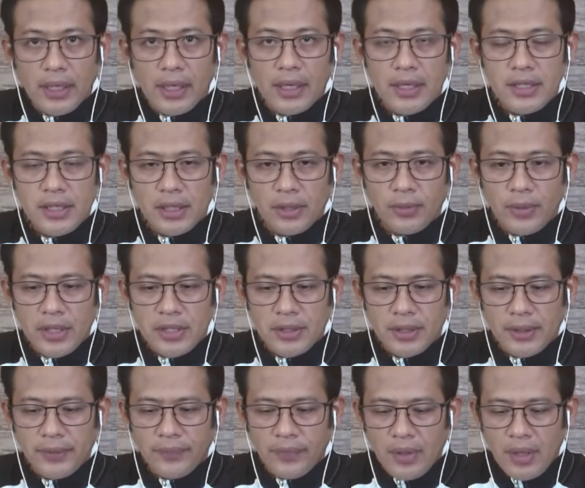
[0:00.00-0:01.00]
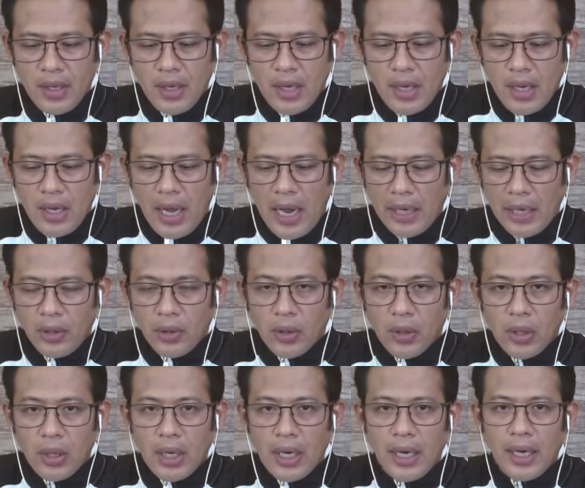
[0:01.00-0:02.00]
yes, po. Uh, sitwasyon. Mm-hmm. Ano
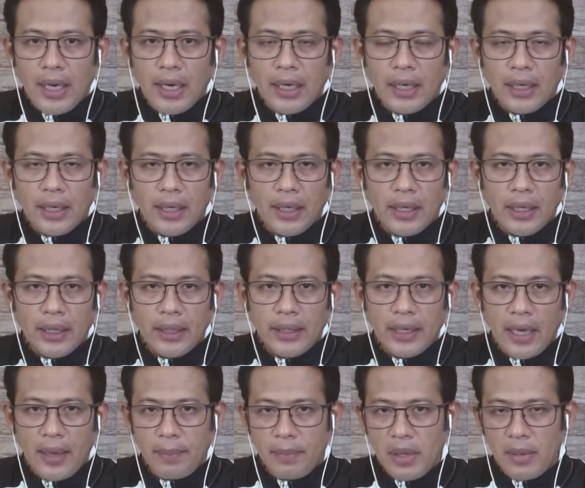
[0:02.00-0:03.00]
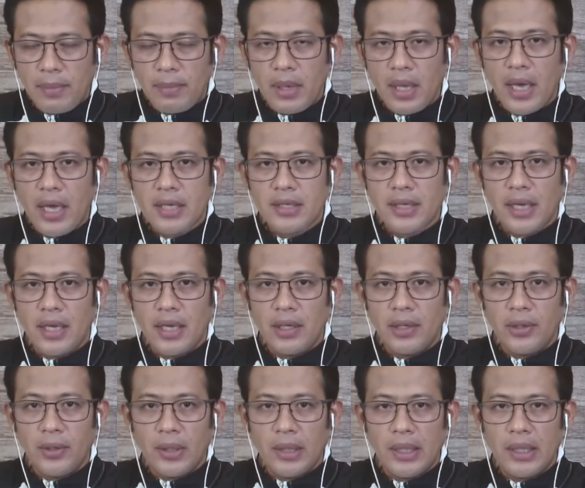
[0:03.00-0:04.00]
ho ang uh, nagbibigay sa
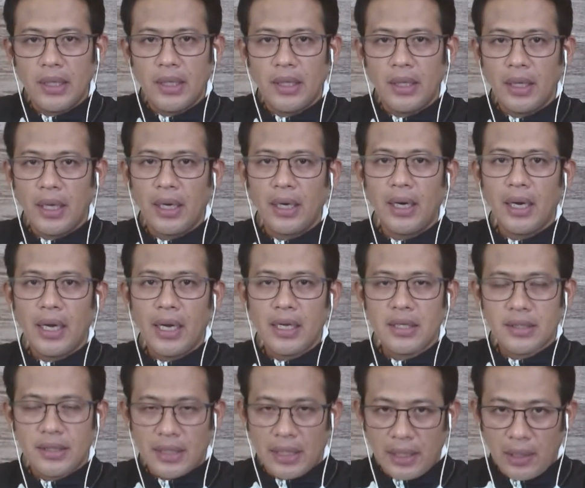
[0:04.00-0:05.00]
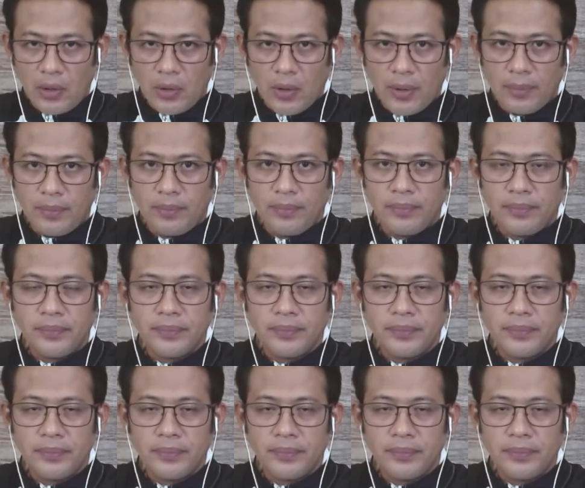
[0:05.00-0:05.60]
inyo ng lakas ng loob?